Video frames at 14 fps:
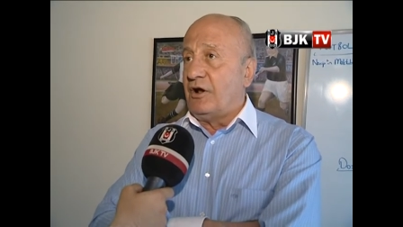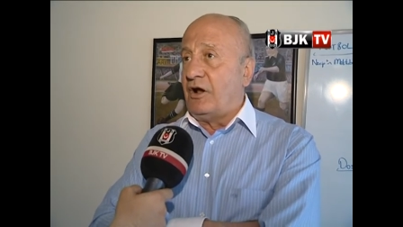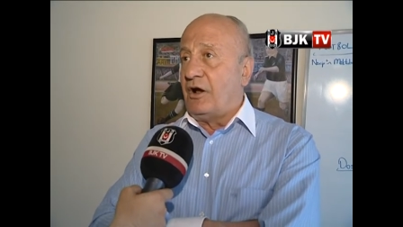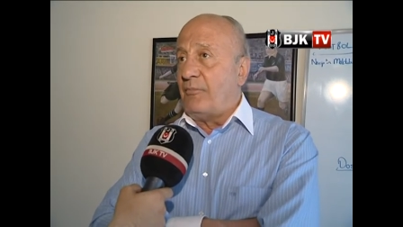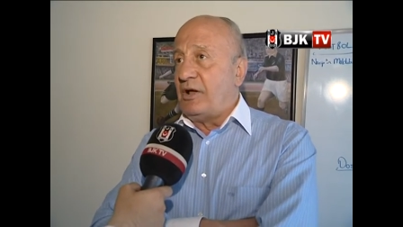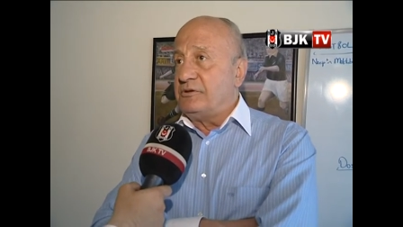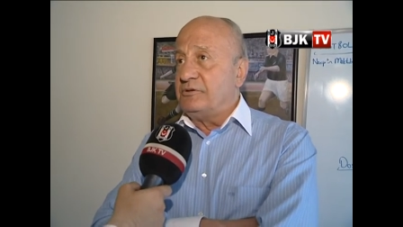
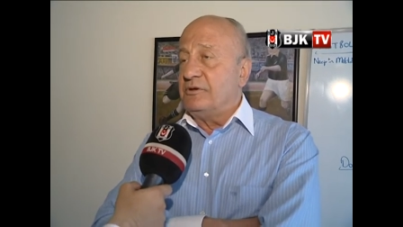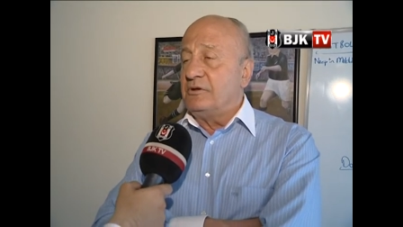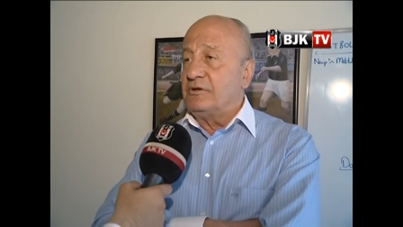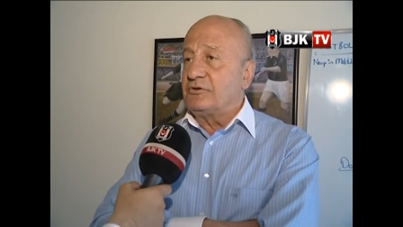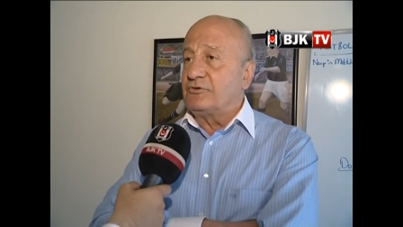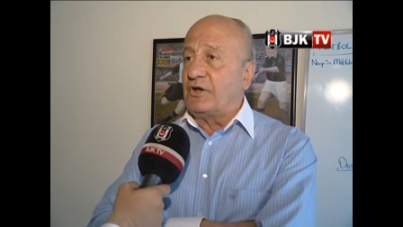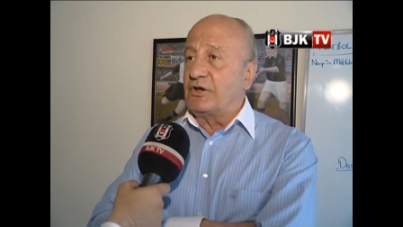Aman
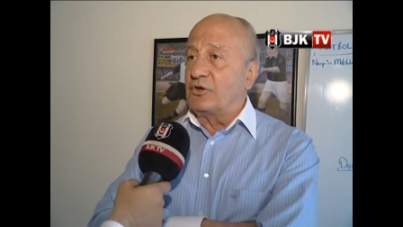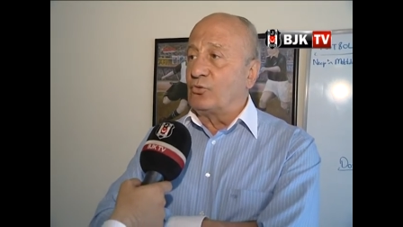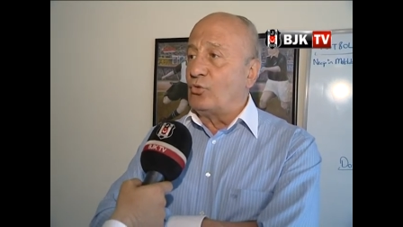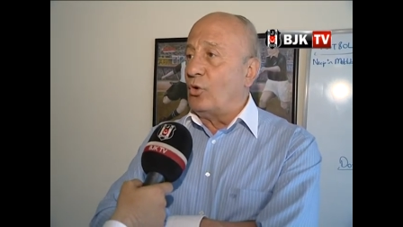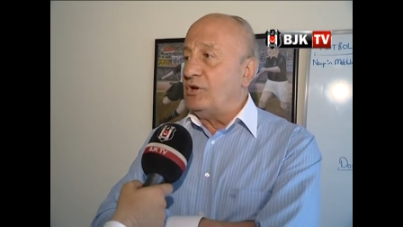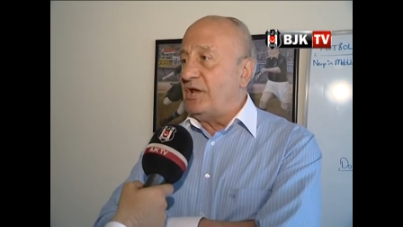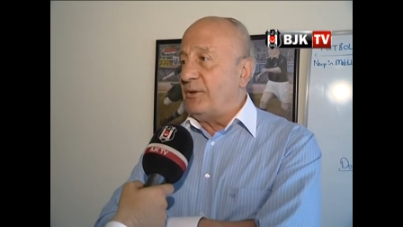sanki
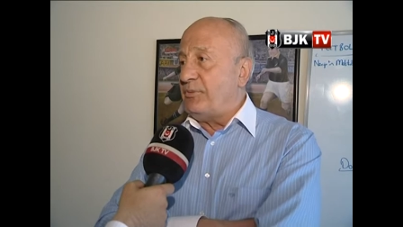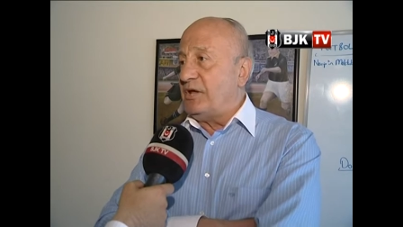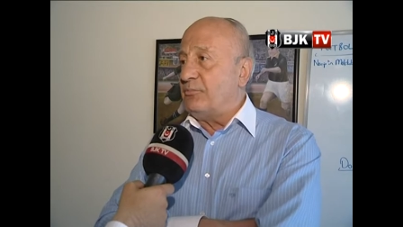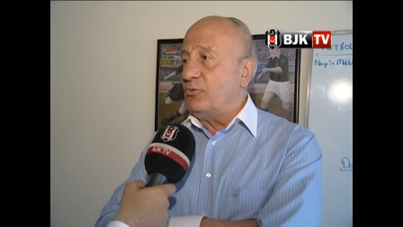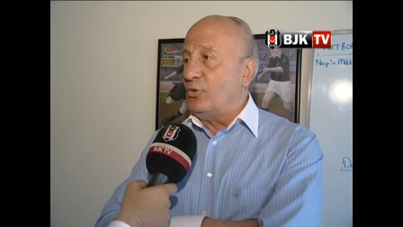gol yemeyeyim